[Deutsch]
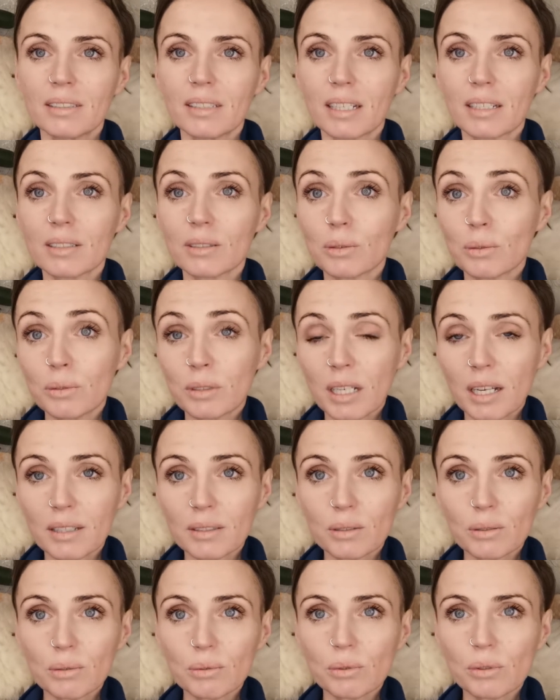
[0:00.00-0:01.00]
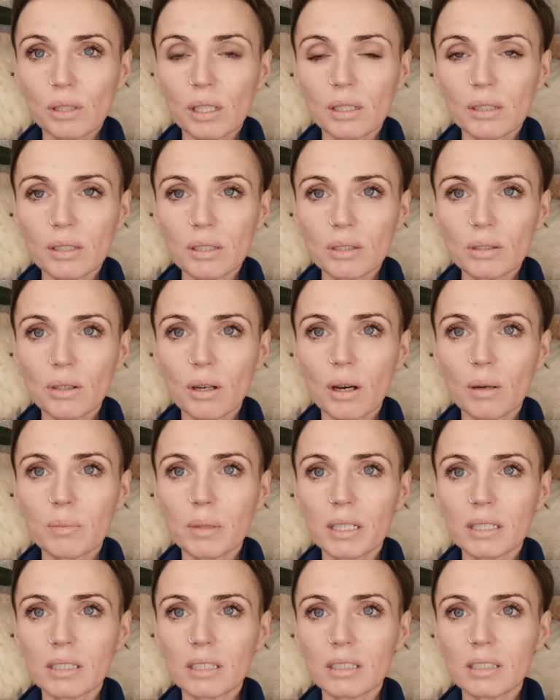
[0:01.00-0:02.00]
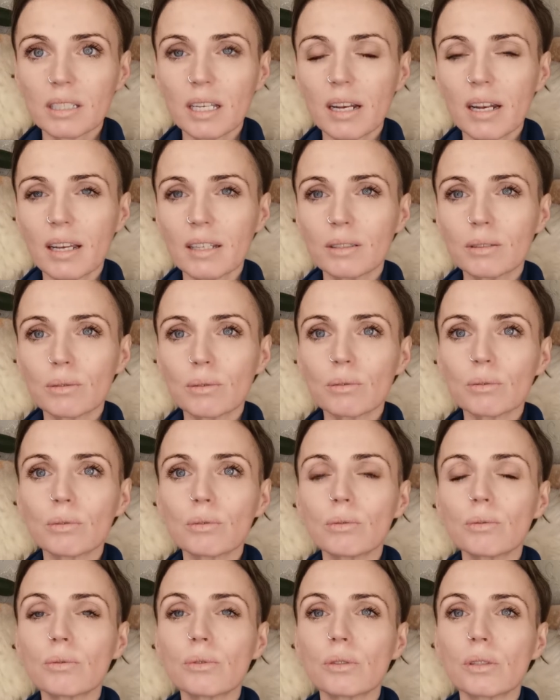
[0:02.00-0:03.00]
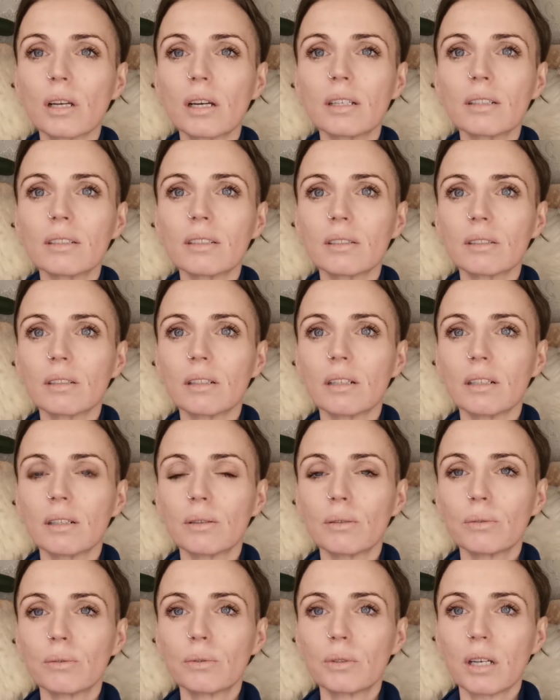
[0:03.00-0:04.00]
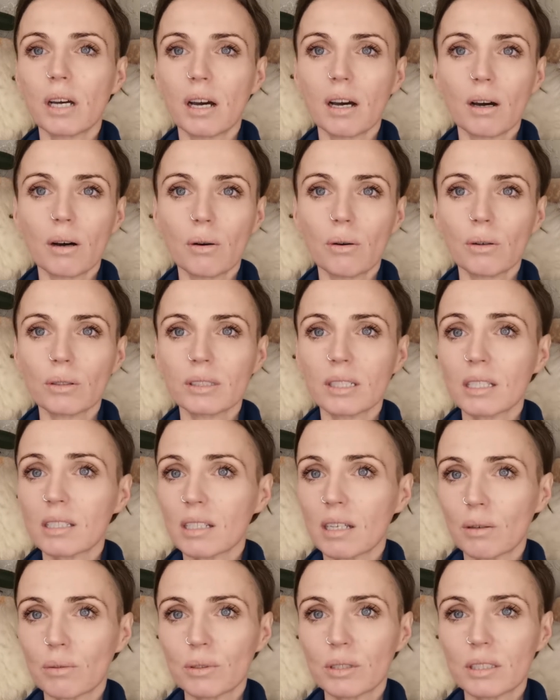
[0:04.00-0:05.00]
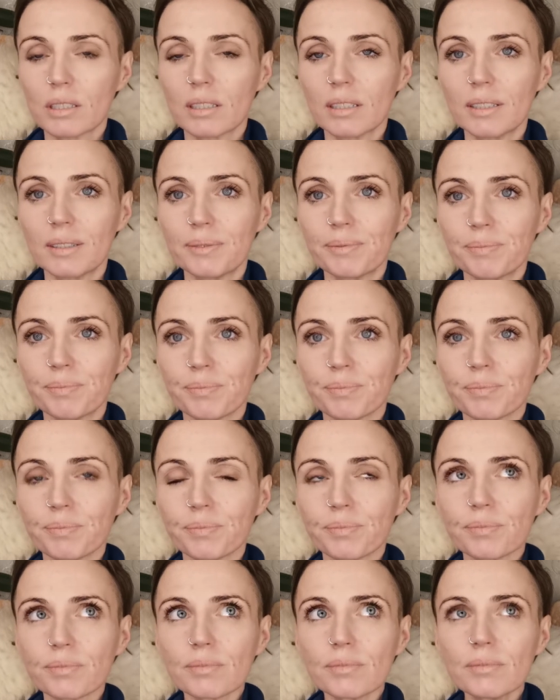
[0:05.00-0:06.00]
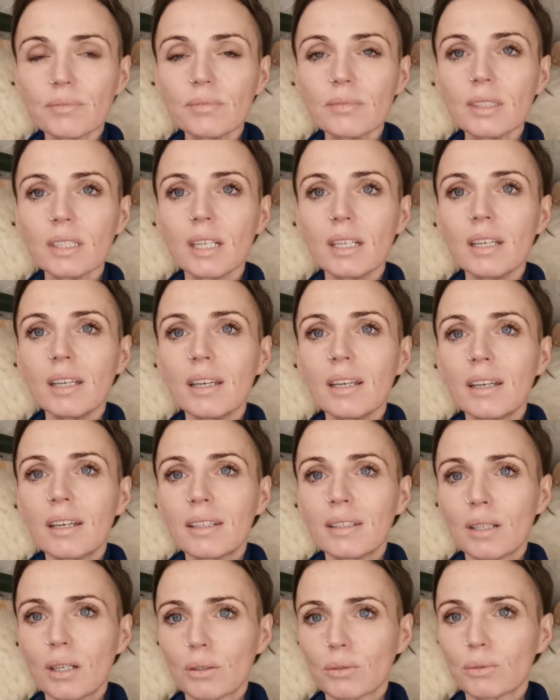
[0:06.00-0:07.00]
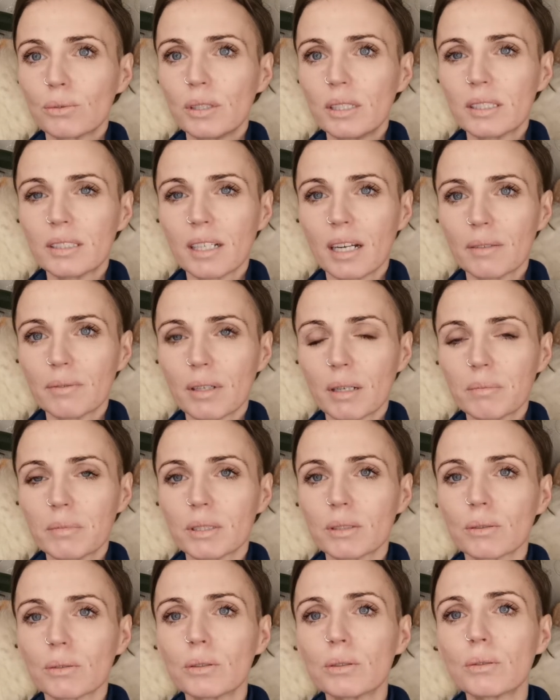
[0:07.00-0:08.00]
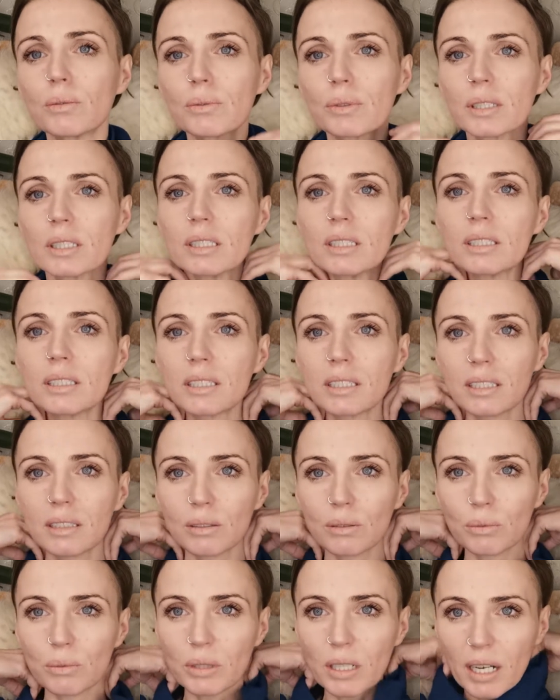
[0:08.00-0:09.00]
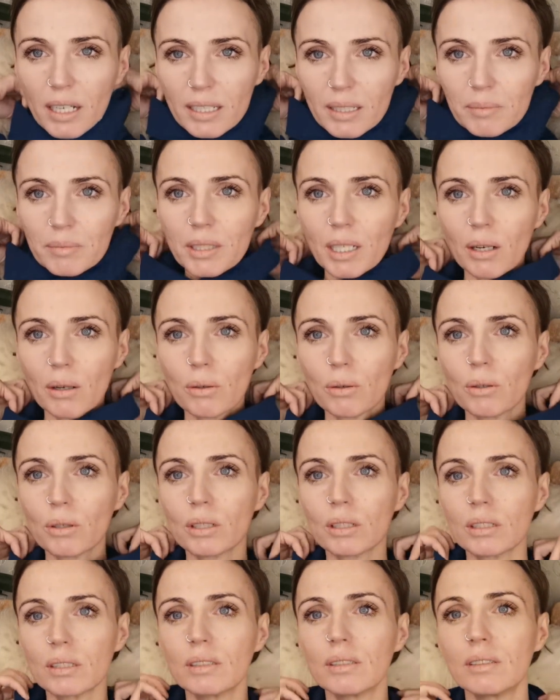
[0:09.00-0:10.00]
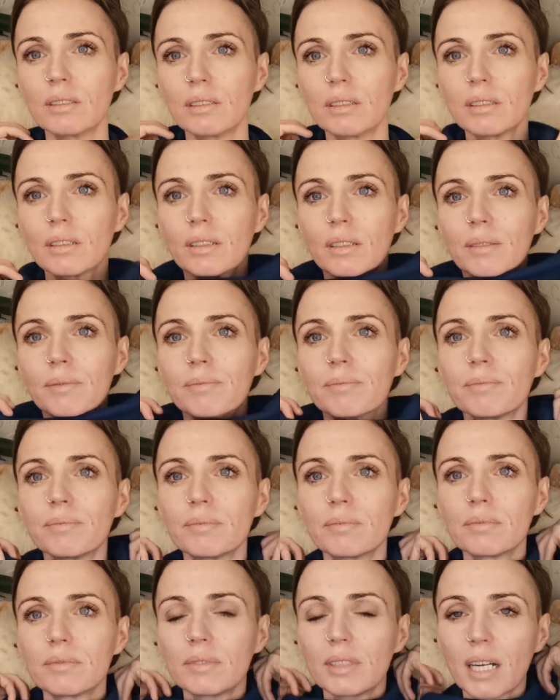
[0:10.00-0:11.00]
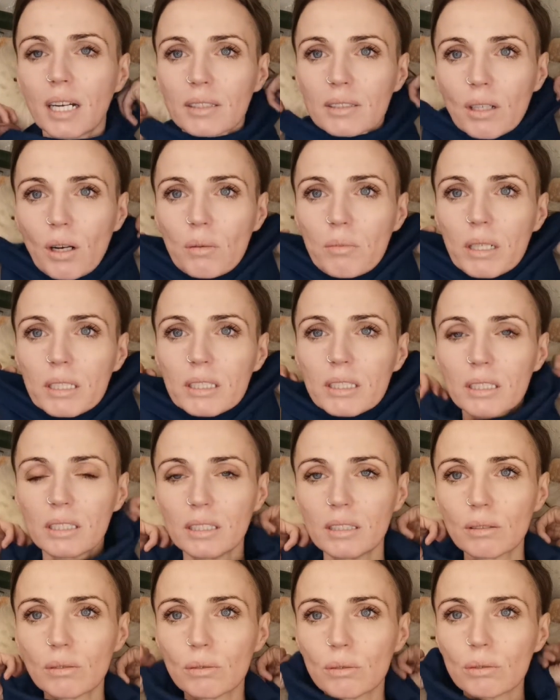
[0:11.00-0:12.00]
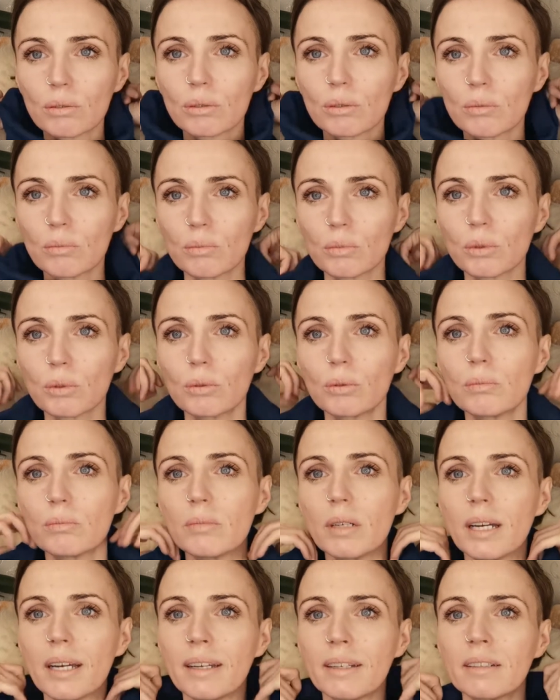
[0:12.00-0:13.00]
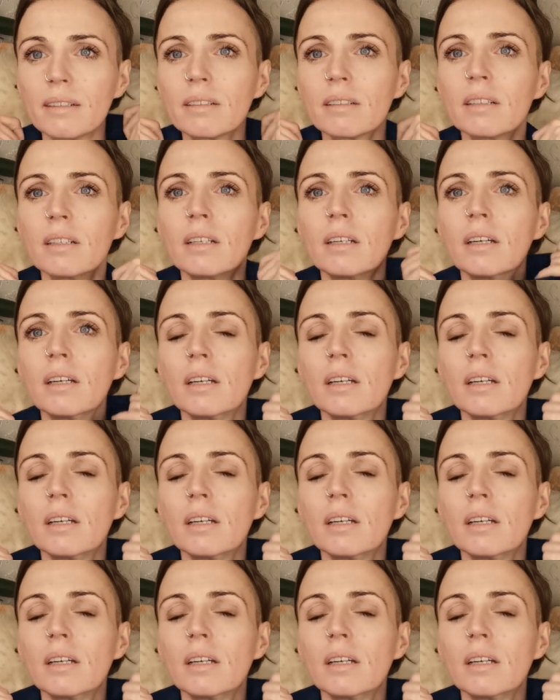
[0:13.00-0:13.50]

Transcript: der Gesundheitszustand des Körpers ist, der Leistungszustand äh, oder auch das Aussehen. Ja, und viele da einfach mit unzufrieden sind oder eben auch in ähm, ja, Traumatisierungssymptomen hängen.